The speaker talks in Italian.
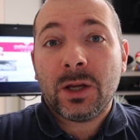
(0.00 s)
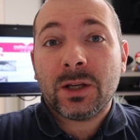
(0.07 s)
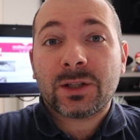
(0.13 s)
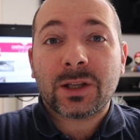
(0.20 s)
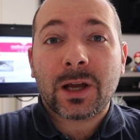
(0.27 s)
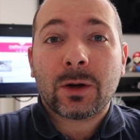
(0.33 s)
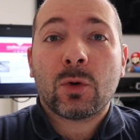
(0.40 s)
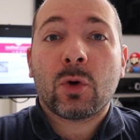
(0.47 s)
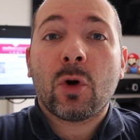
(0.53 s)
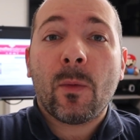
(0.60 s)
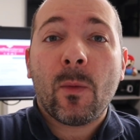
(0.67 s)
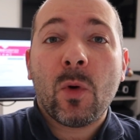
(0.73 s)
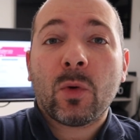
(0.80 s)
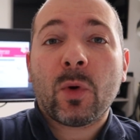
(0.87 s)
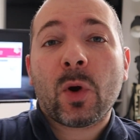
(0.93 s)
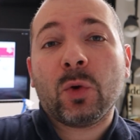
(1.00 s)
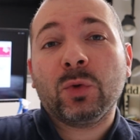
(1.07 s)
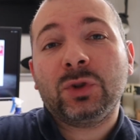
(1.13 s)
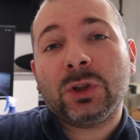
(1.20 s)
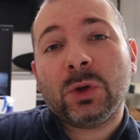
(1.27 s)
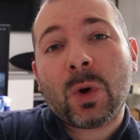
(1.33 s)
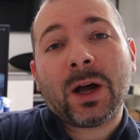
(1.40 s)
stanno comunque
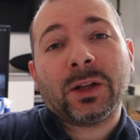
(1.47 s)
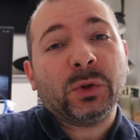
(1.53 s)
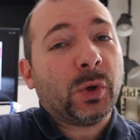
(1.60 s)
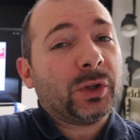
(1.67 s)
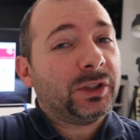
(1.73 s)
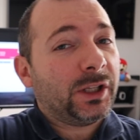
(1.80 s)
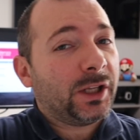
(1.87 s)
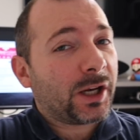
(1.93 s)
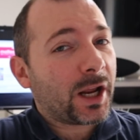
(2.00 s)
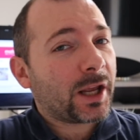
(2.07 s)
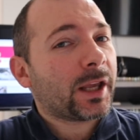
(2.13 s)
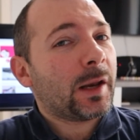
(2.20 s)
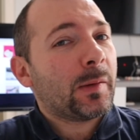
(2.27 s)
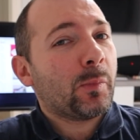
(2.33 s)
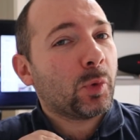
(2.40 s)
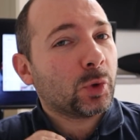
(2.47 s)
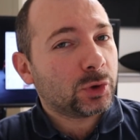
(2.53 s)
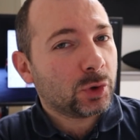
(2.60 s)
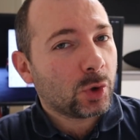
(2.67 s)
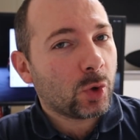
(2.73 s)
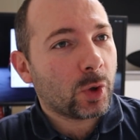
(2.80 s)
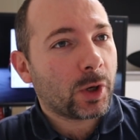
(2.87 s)
continuando a dire che il
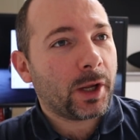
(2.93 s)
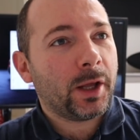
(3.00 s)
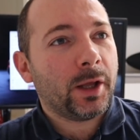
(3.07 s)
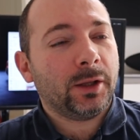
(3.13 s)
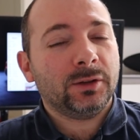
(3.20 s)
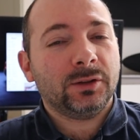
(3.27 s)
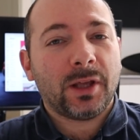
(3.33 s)
motore